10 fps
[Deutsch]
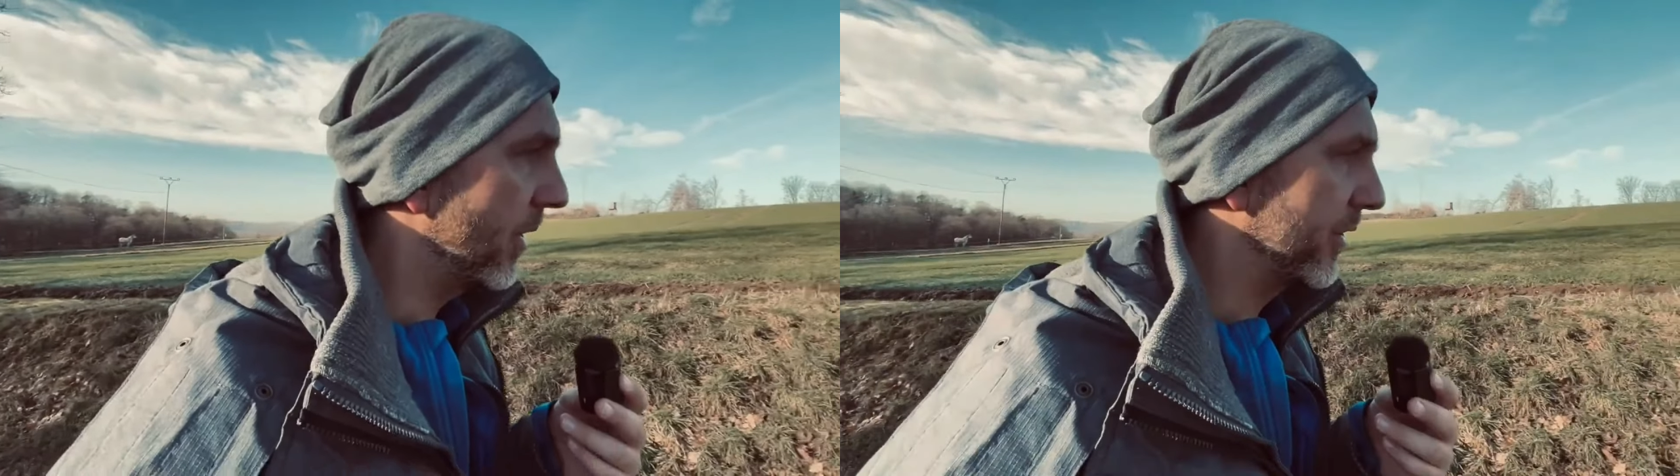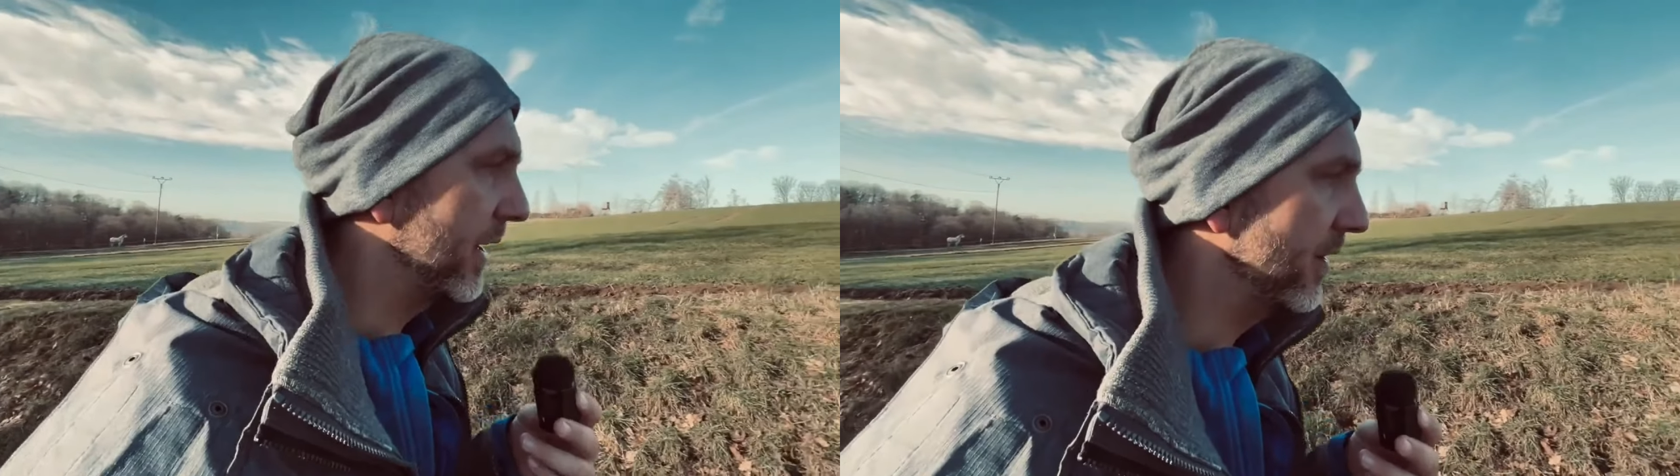
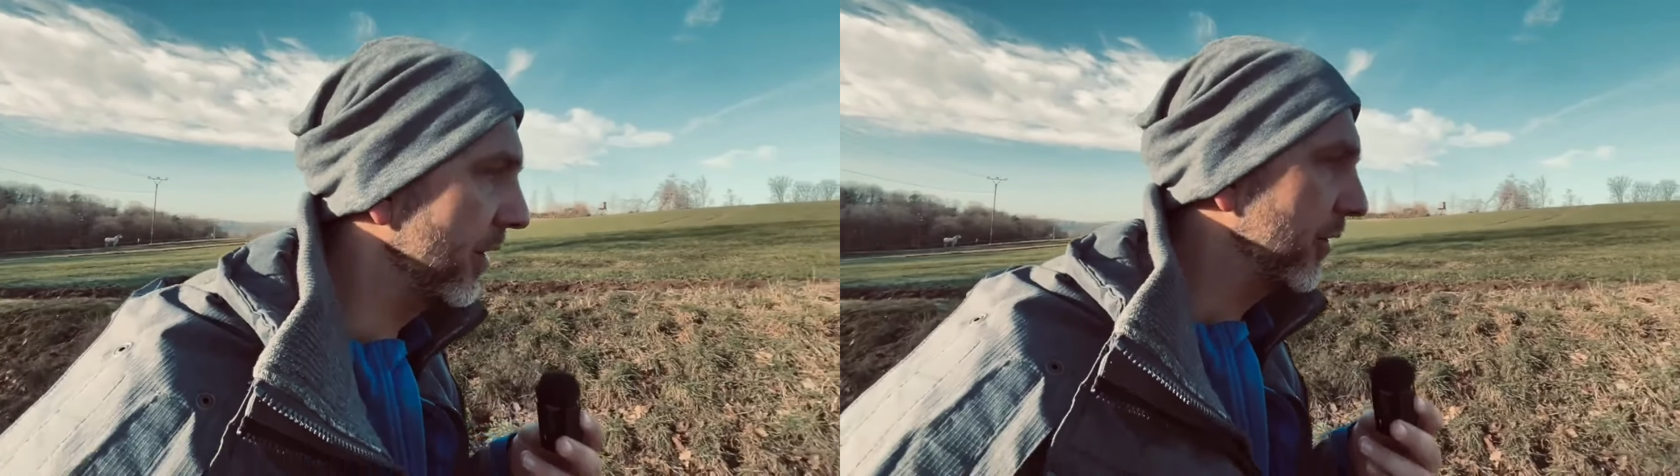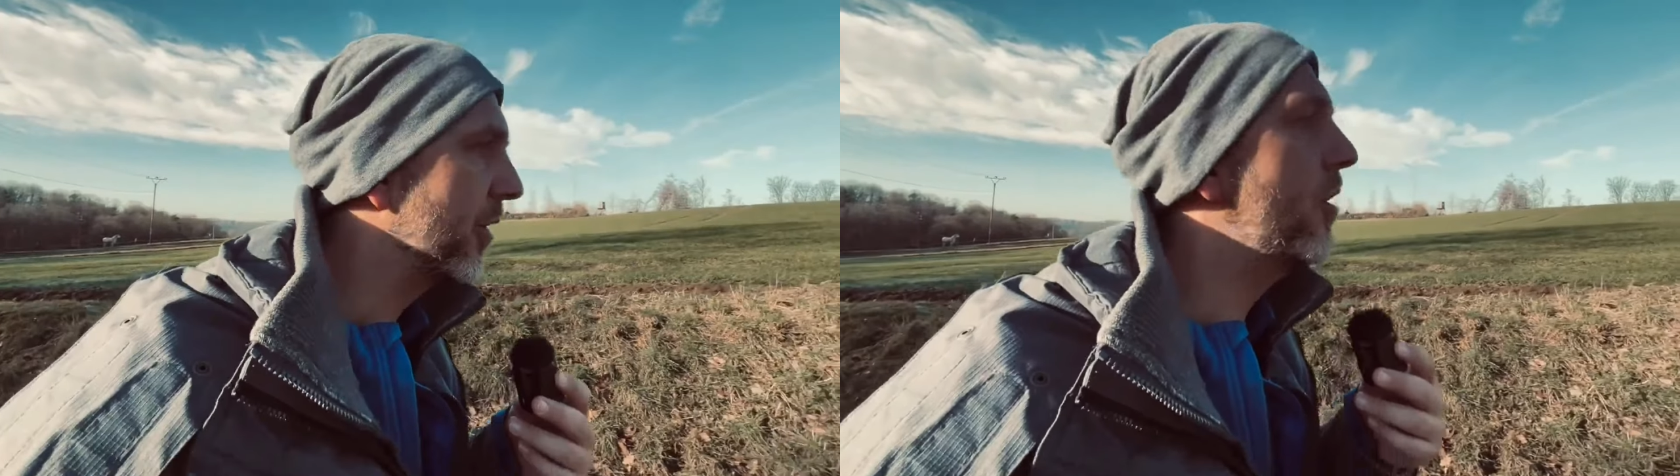was
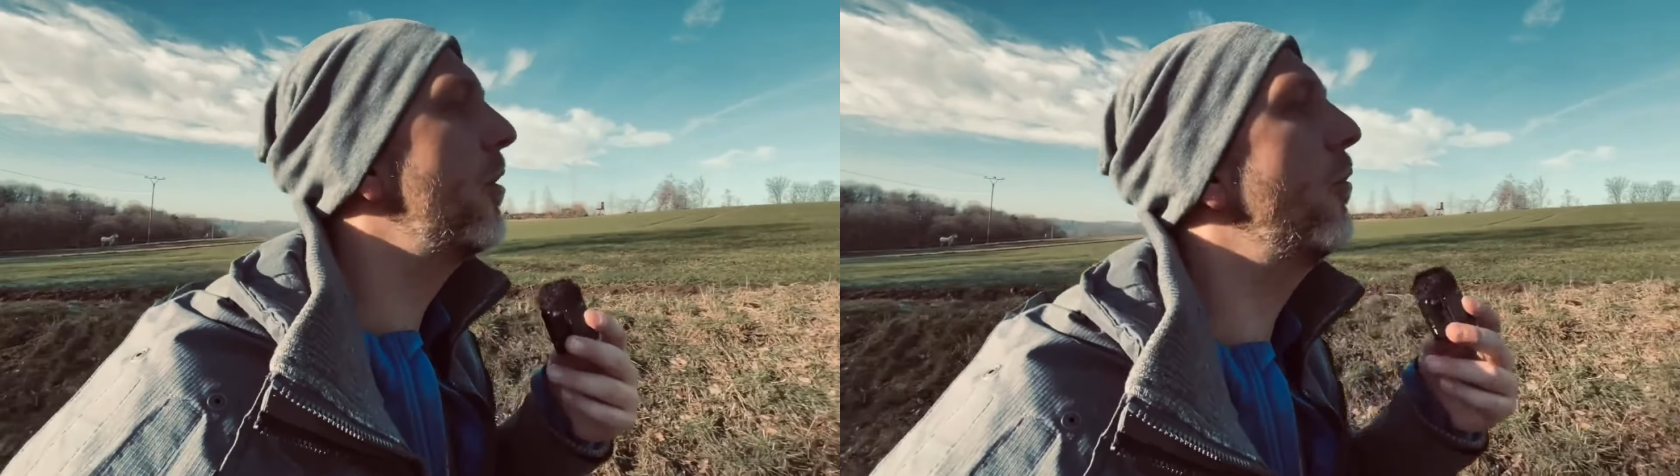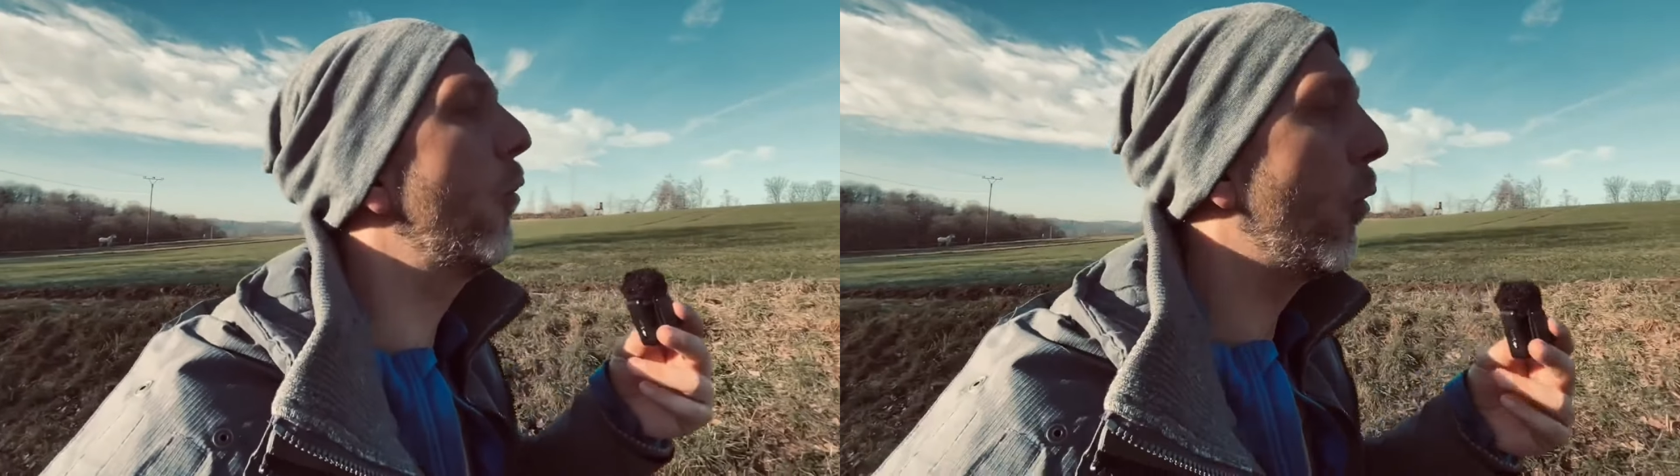anderes.
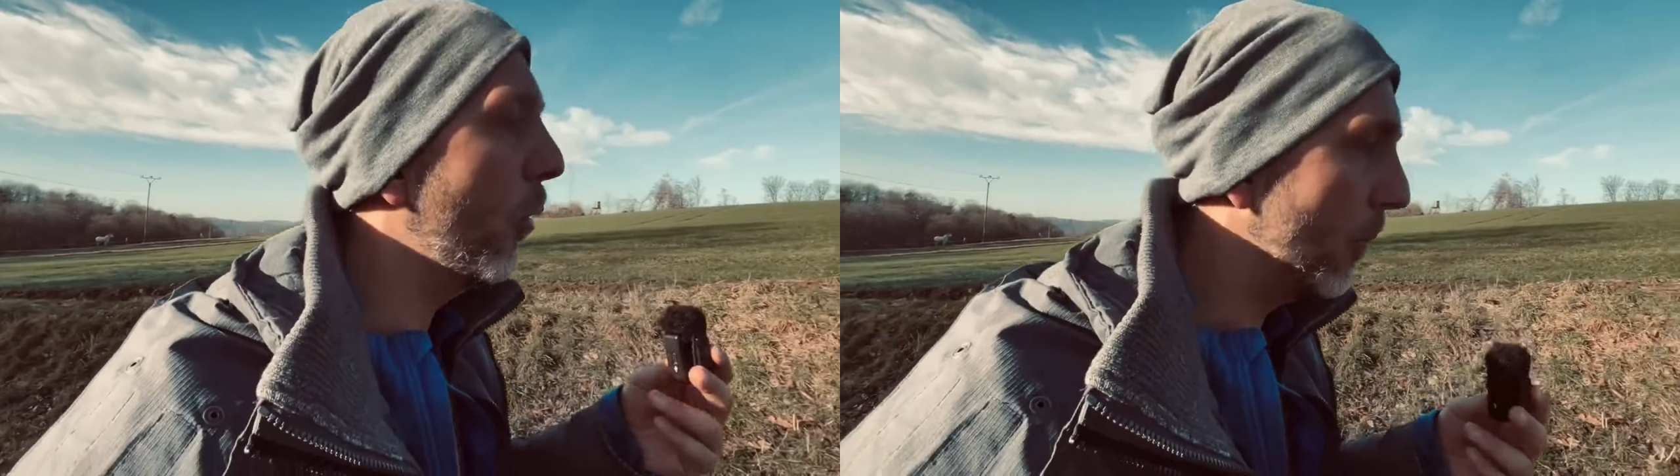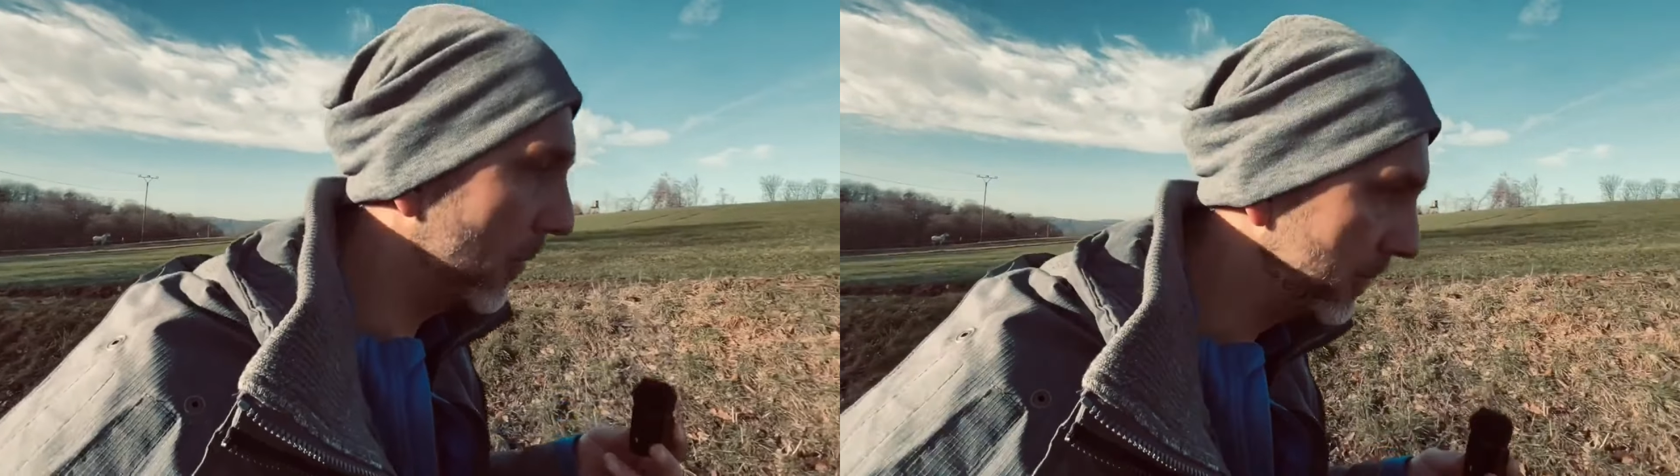
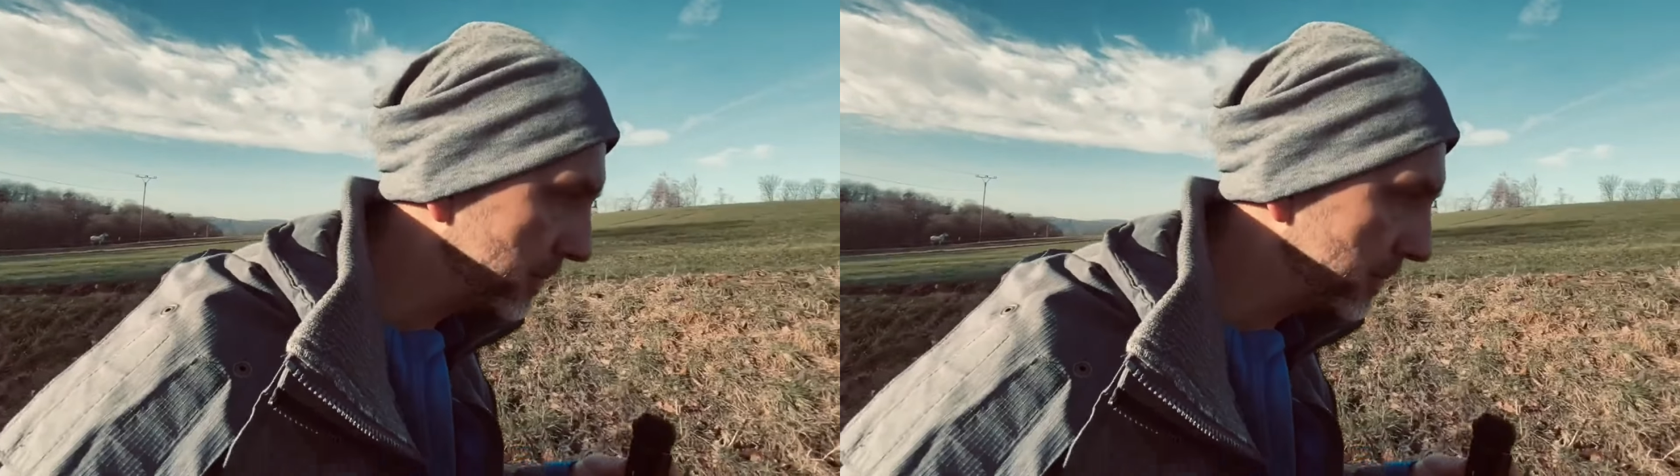Worum?